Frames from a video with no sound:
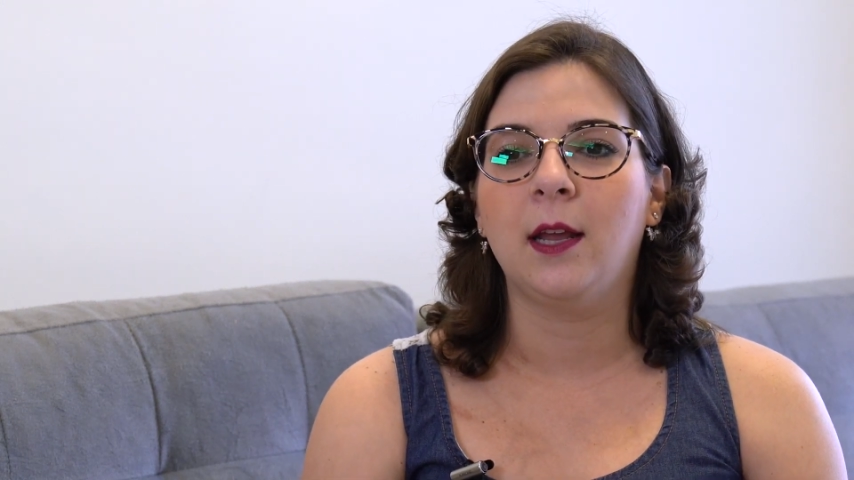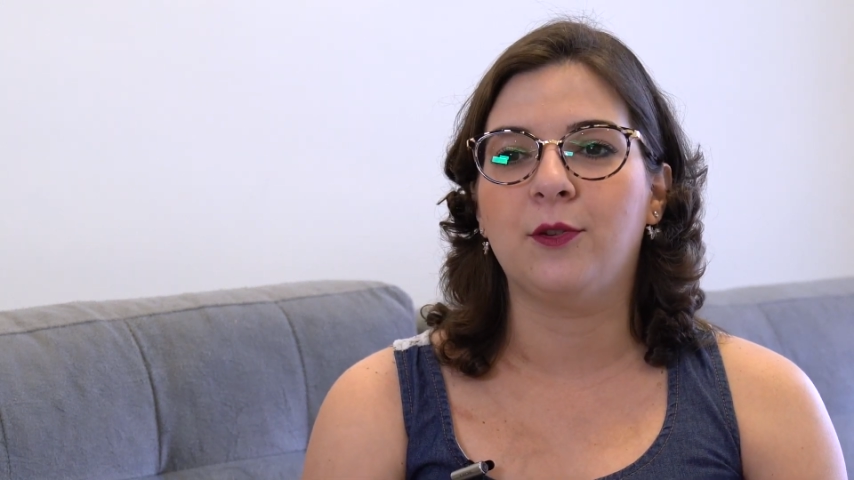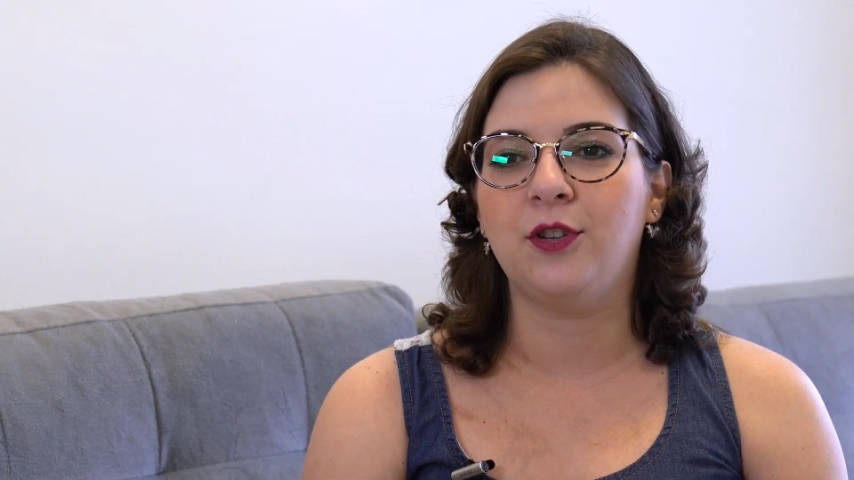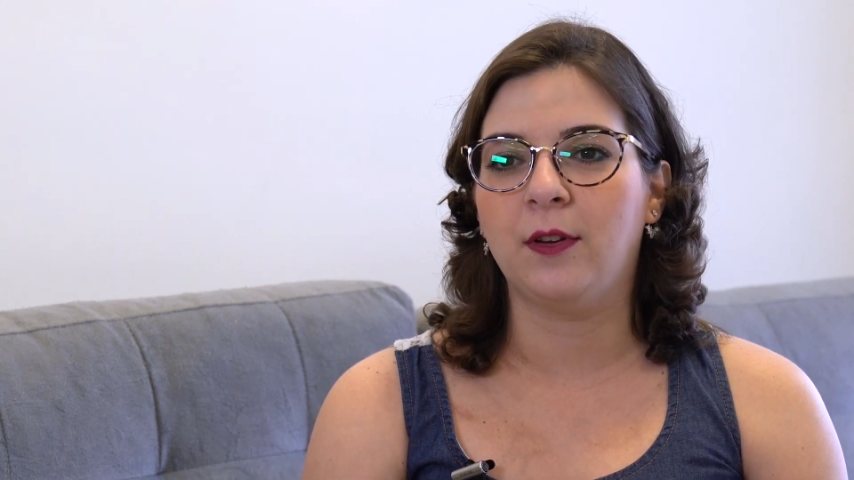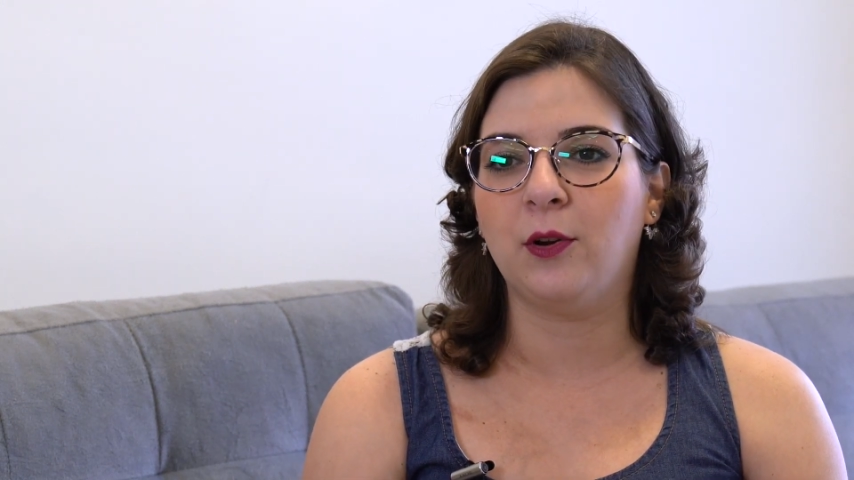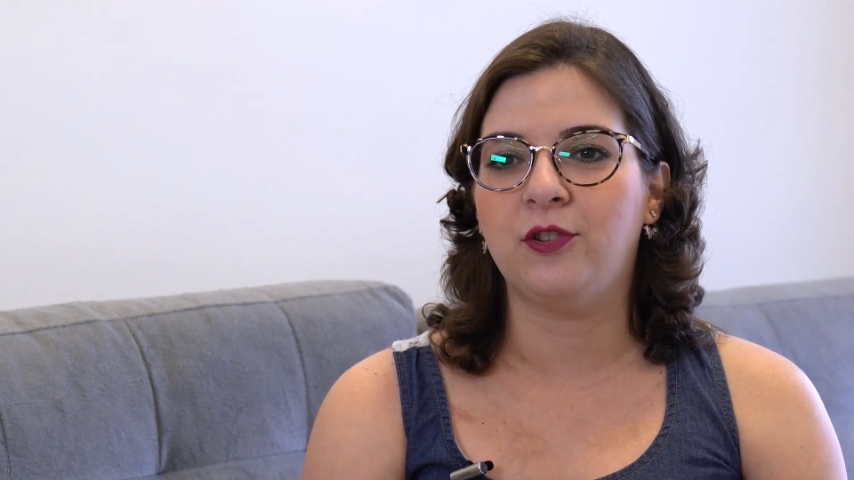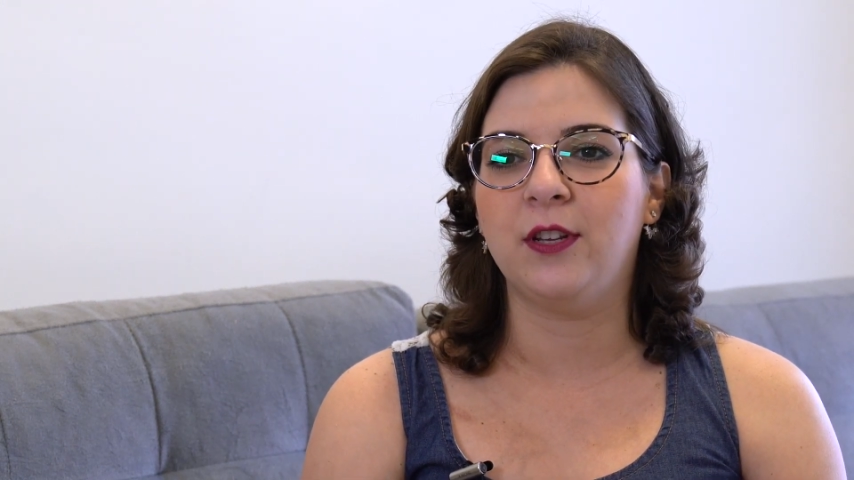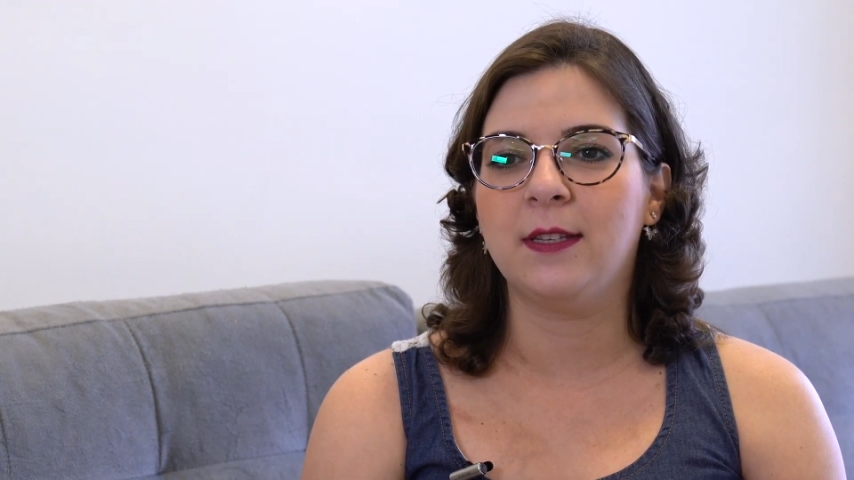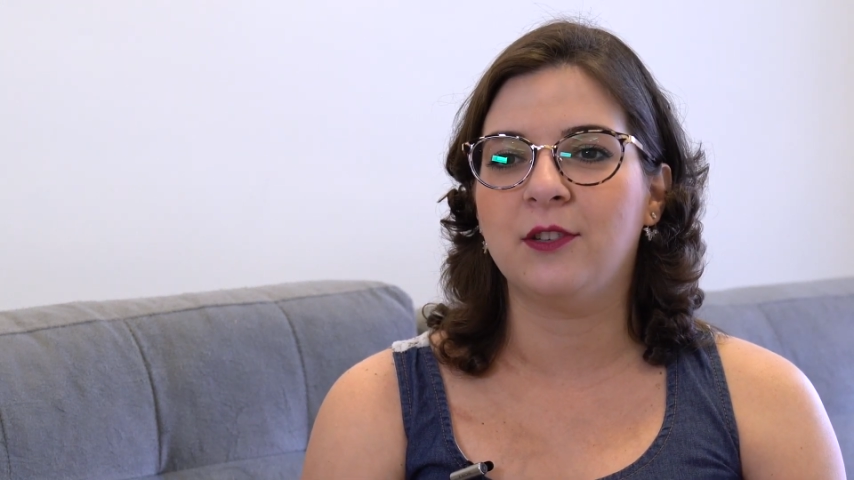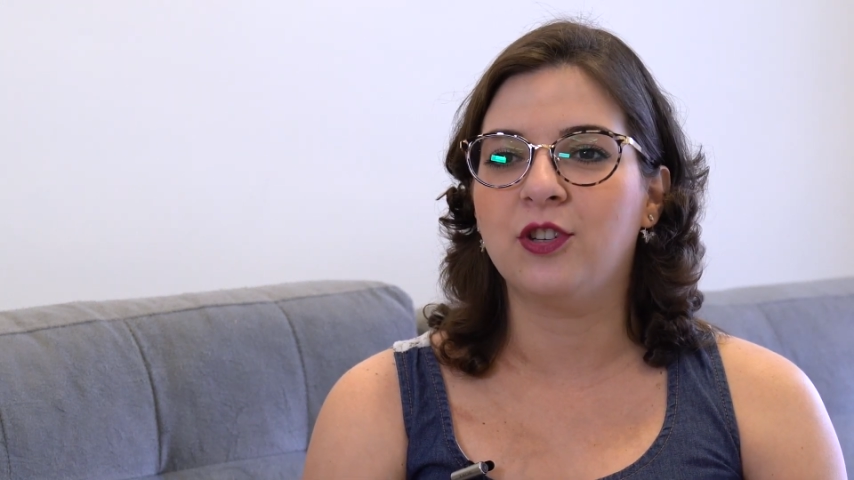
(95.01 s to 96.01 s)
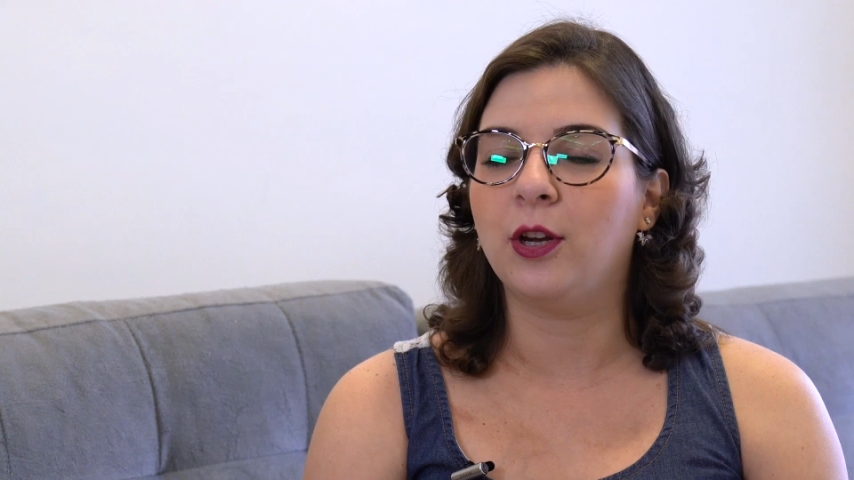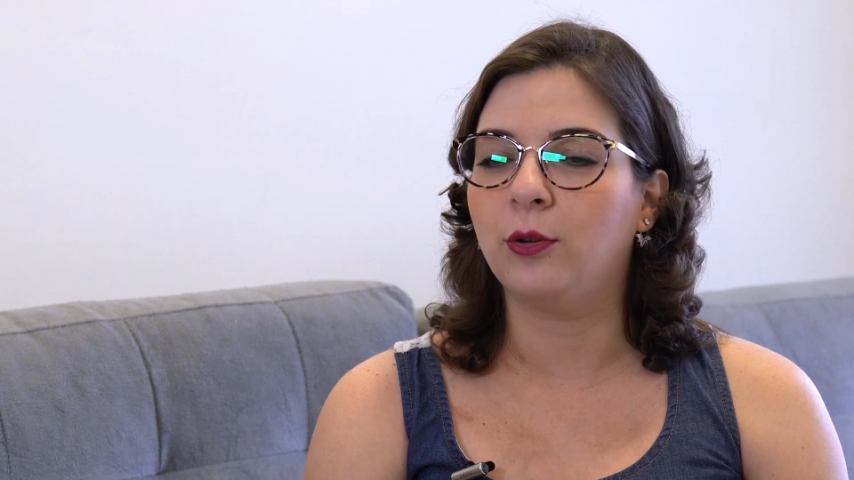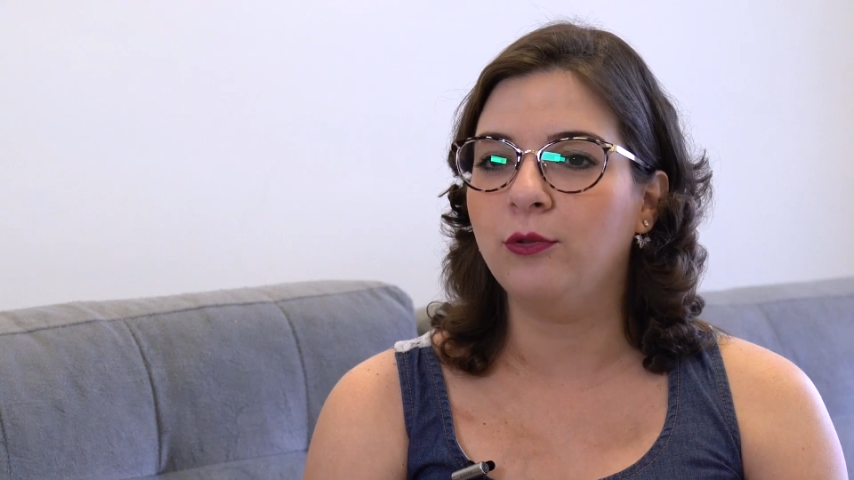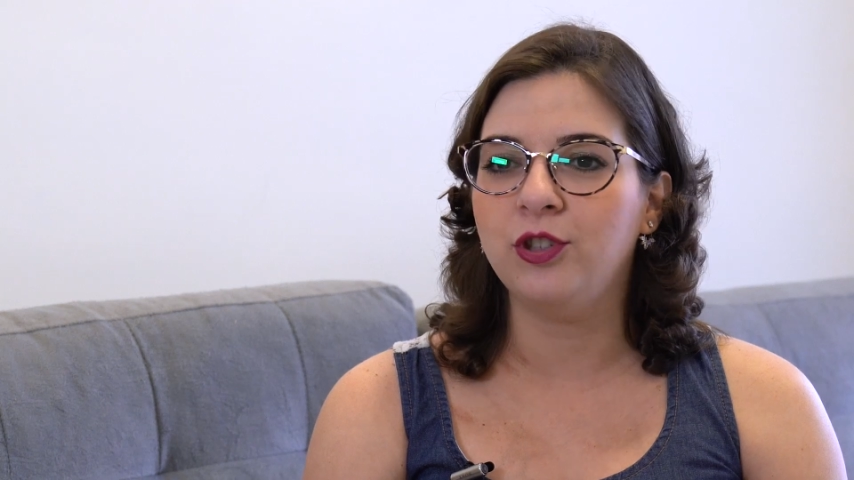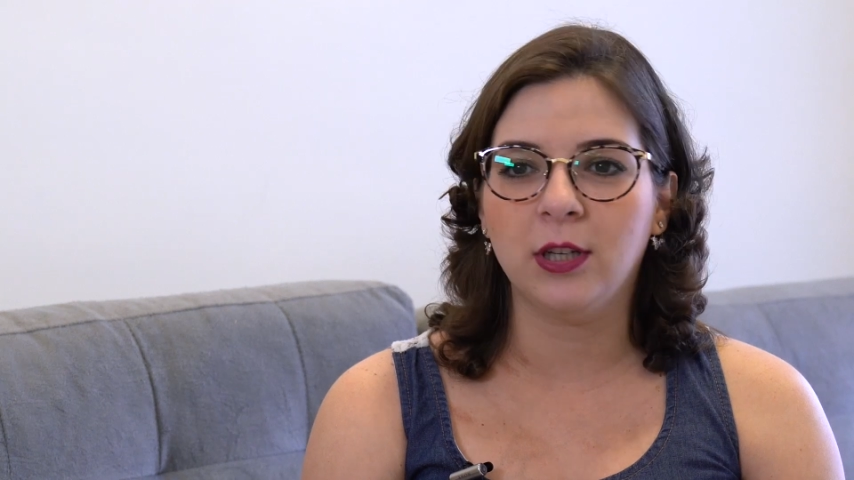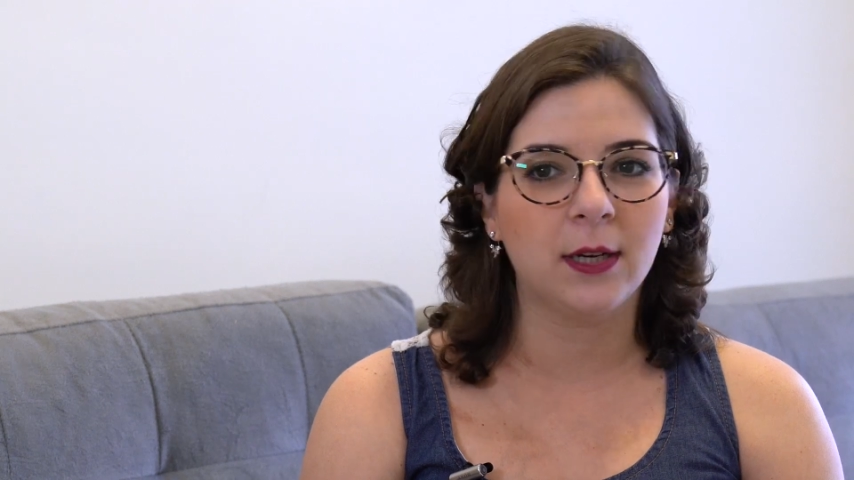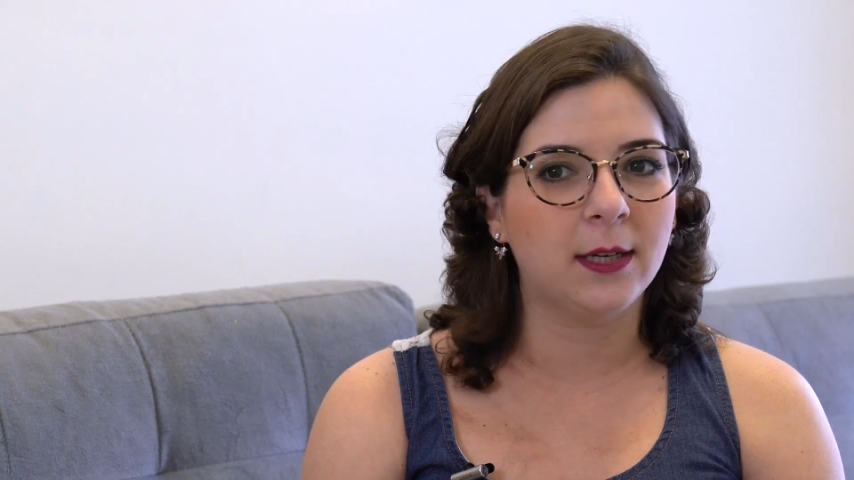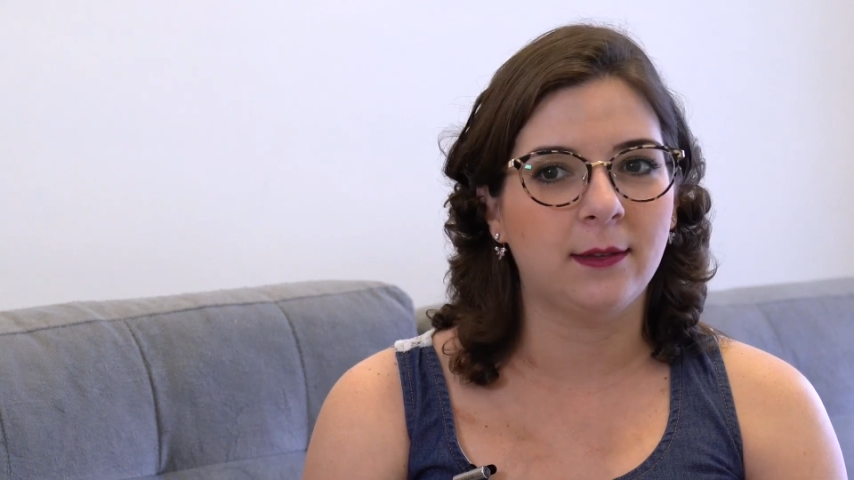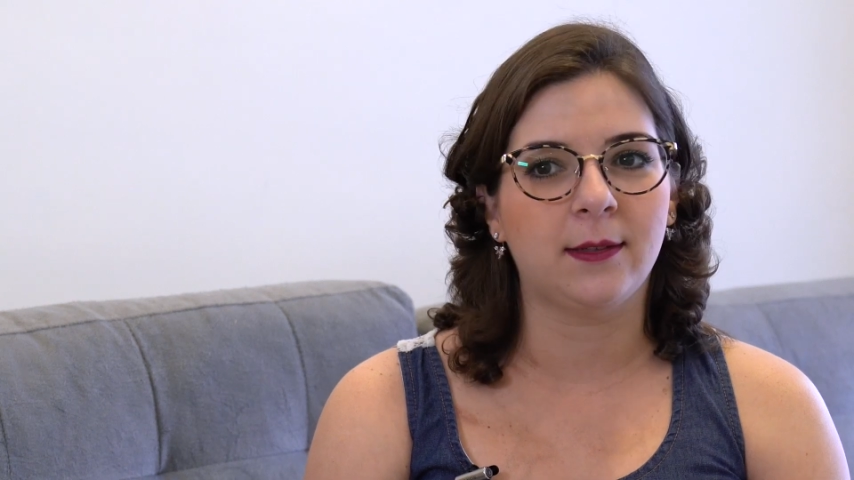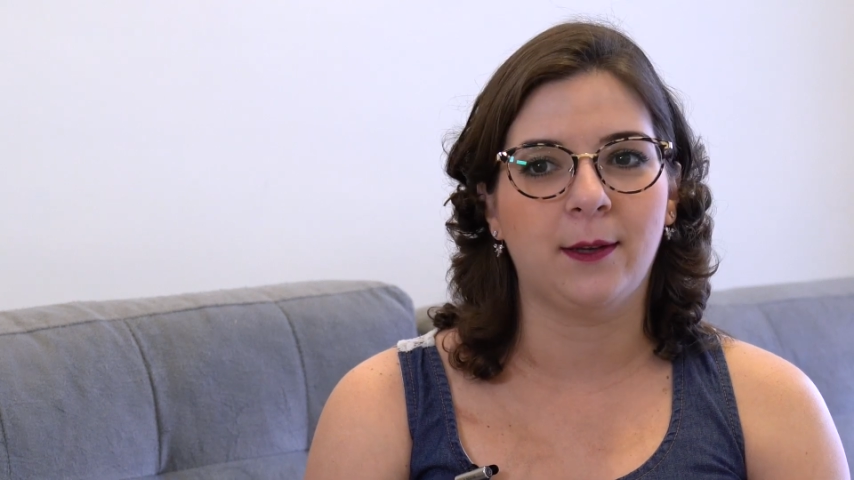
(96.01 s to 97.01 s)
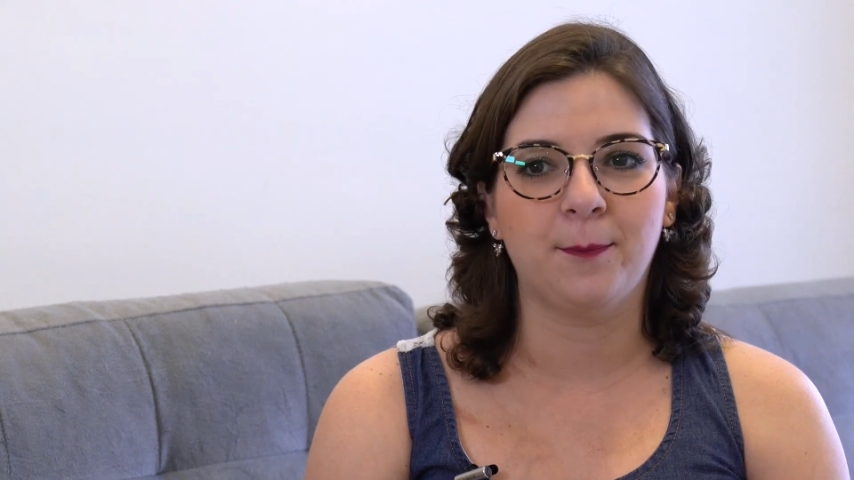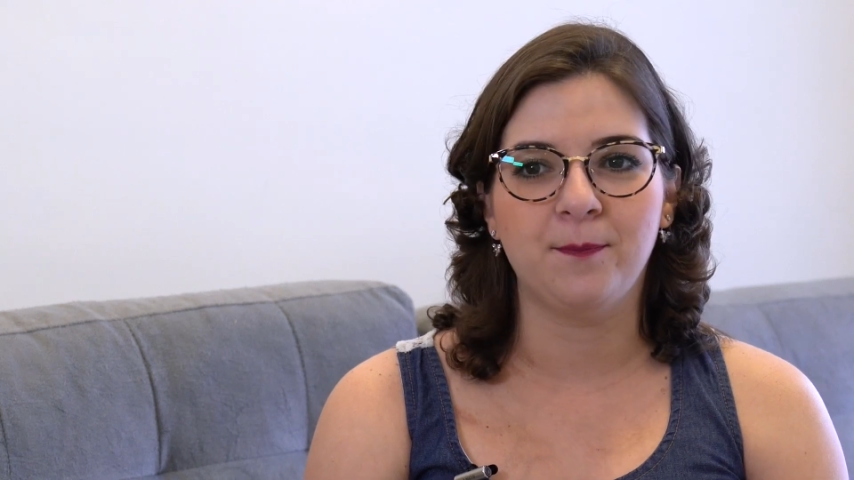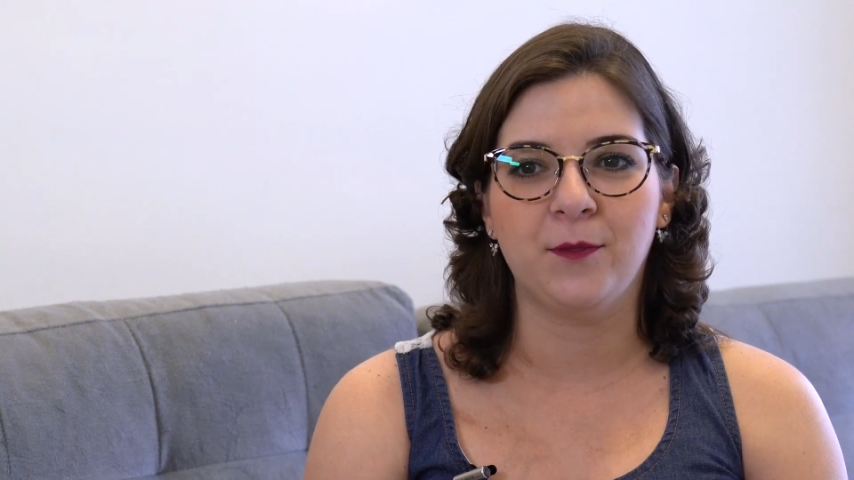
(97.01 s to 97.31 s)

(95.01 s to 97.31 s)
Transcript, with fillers: eu tive a notícia de que eu não tinha câncer,